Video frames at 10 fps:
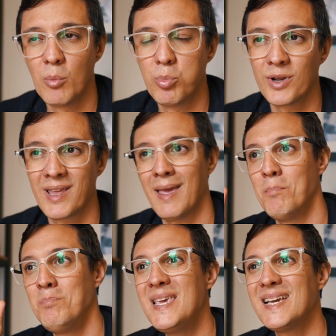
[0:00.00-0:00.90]
porque
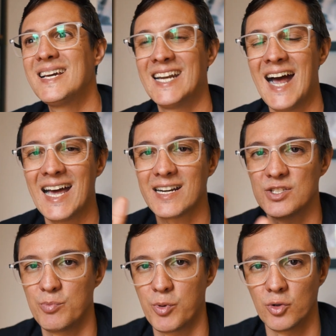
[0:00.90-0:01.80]
migrar
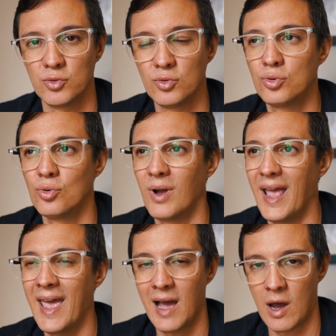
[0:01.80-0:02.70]
de produto
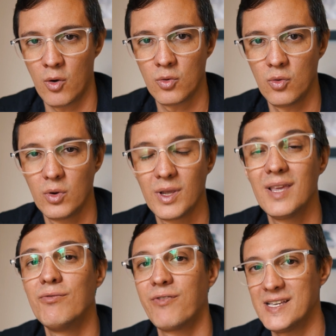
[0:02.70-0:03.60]
é algo
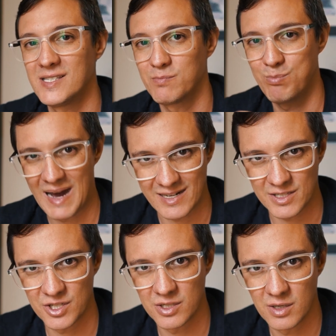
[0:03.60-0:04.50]
que faz
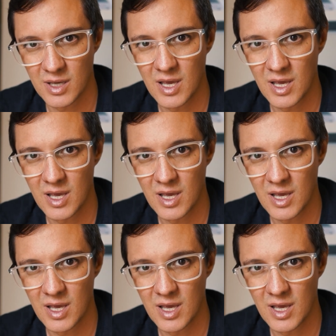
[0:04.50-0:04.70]
parte,